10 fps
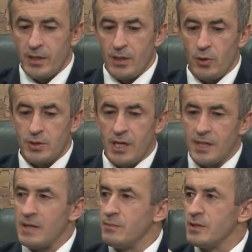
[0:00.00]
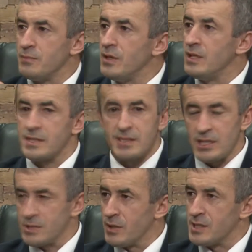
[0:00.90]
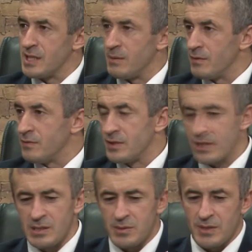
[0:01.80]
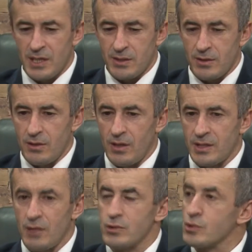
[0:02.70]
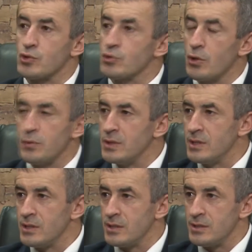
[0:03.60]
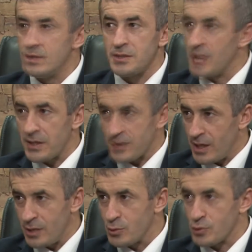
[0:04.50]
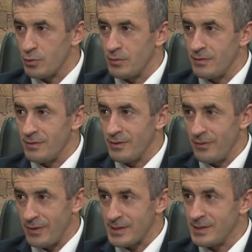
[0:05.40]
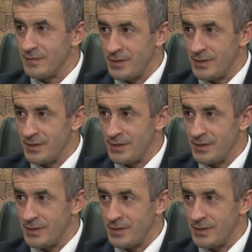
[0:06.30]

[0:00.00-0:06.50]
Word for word: Вот когда мы были с нашими гостями в Даргинском театре, хотя у вас условия не театральные условия у вас в